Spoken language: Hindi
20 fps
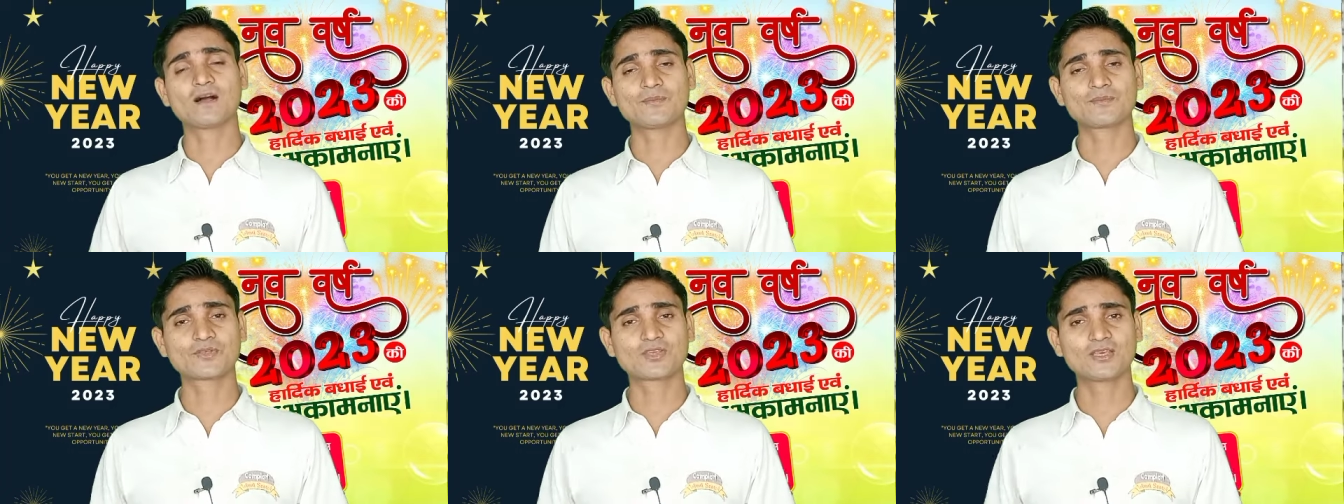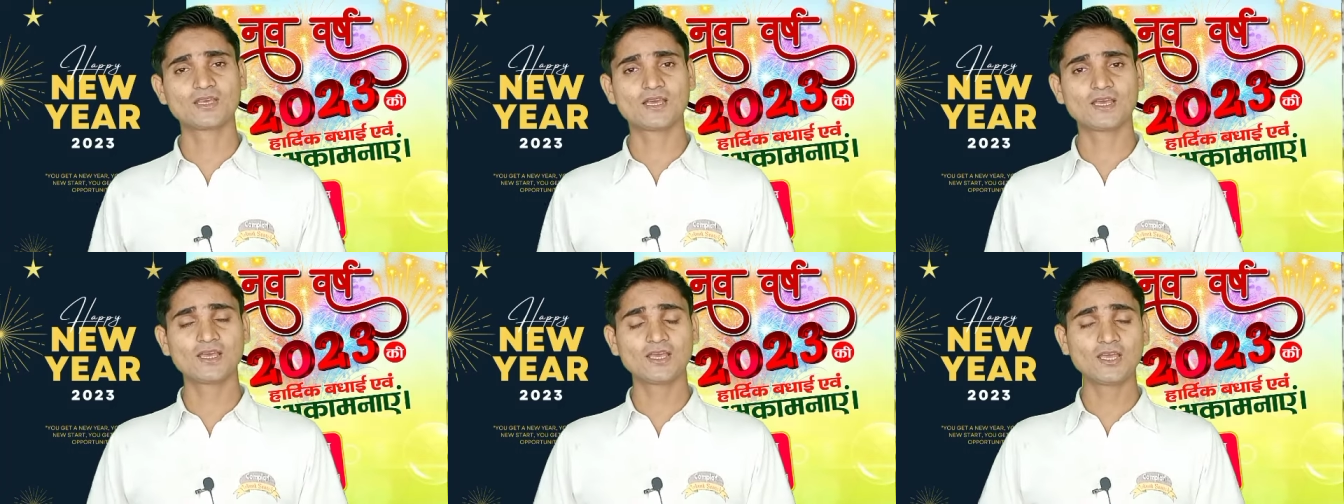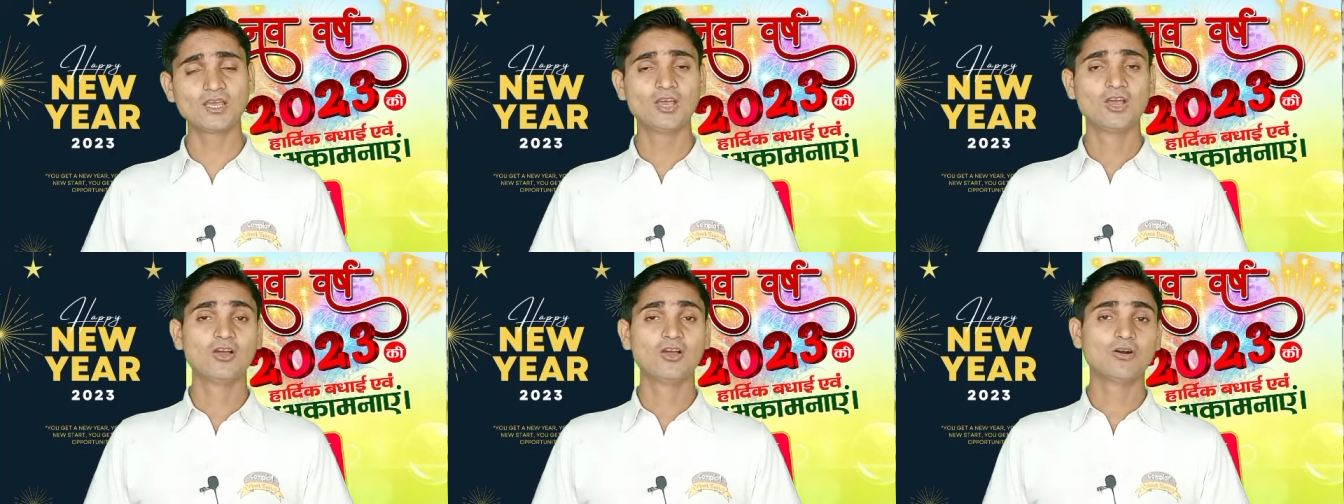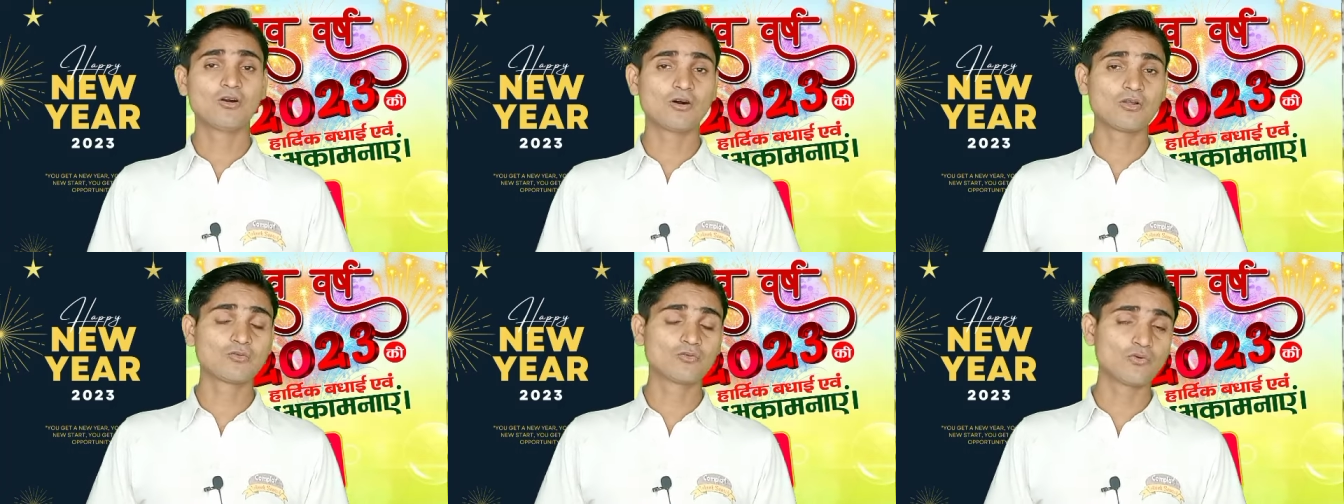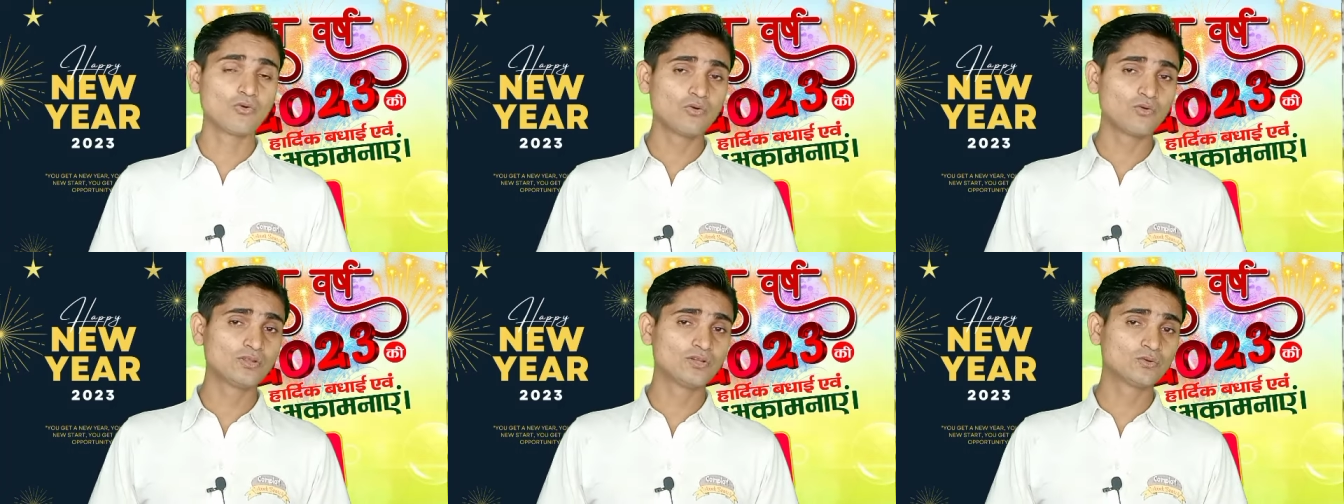काम किया है और
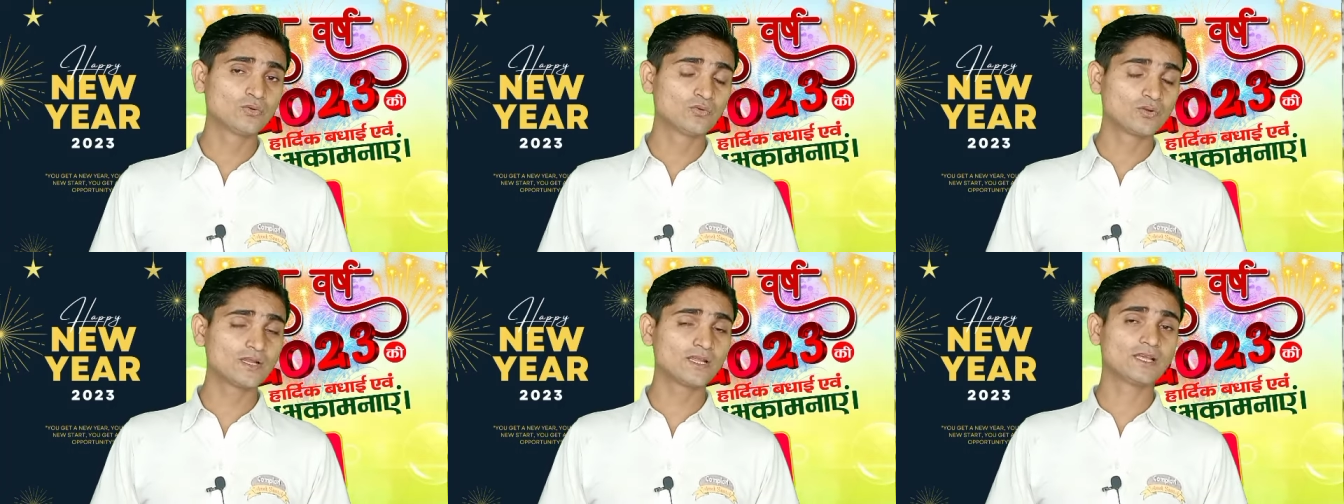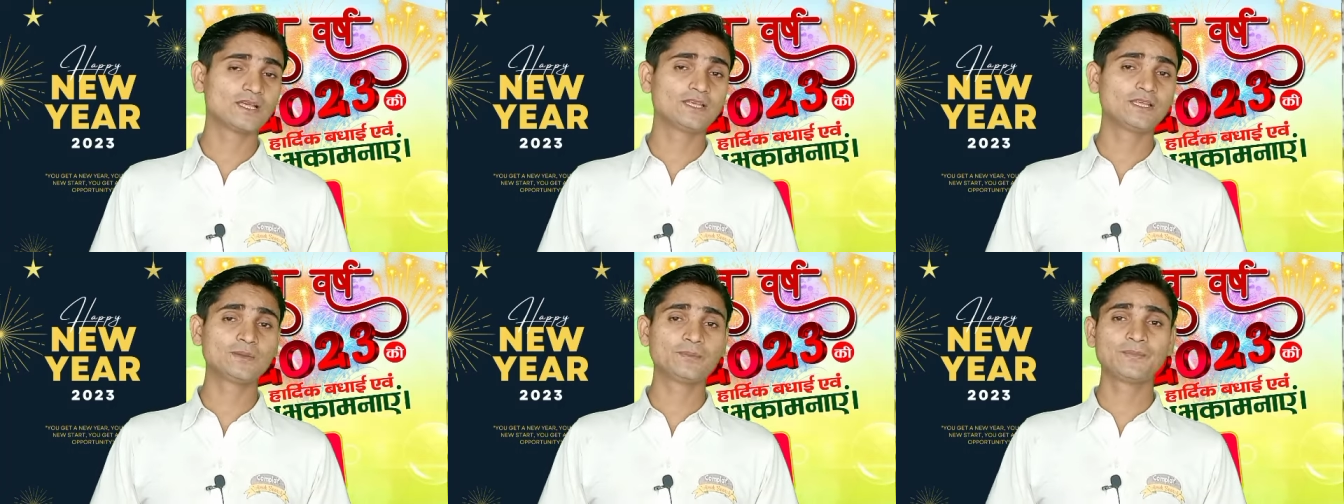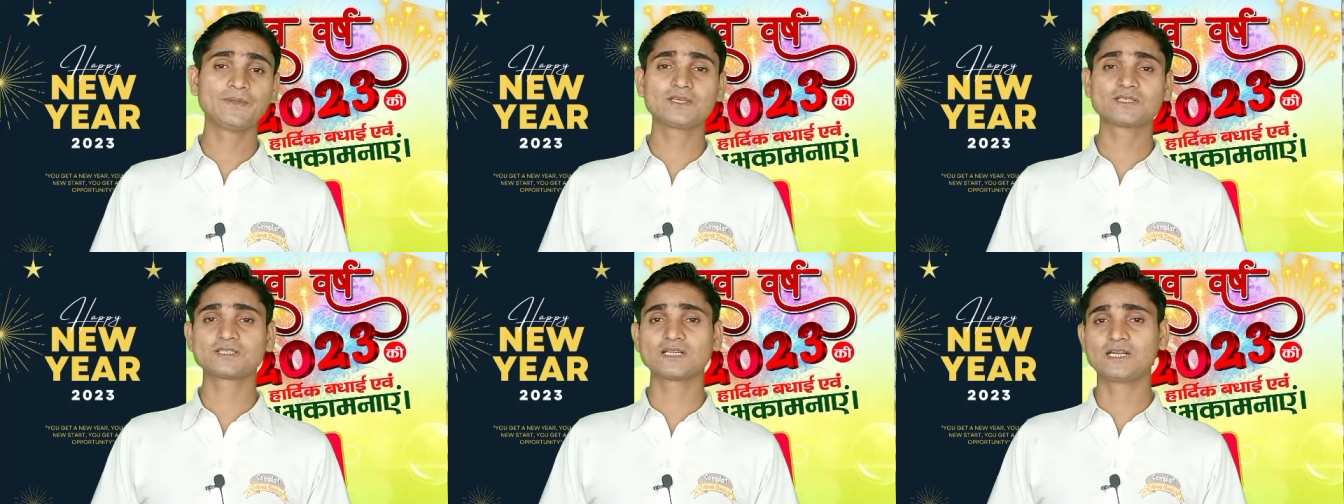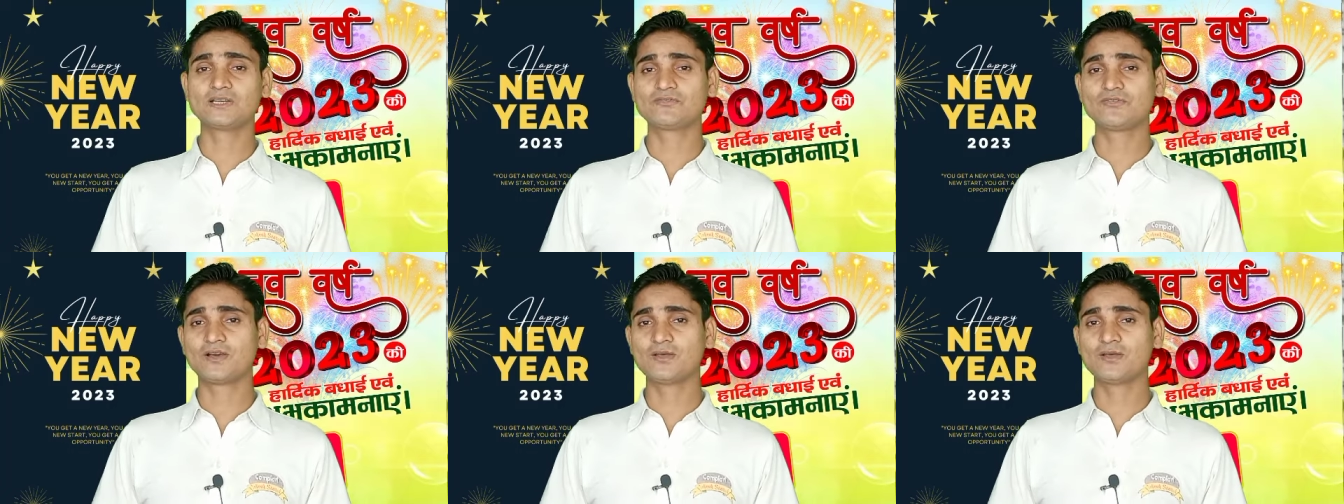वो इन्होंने ई e पी एस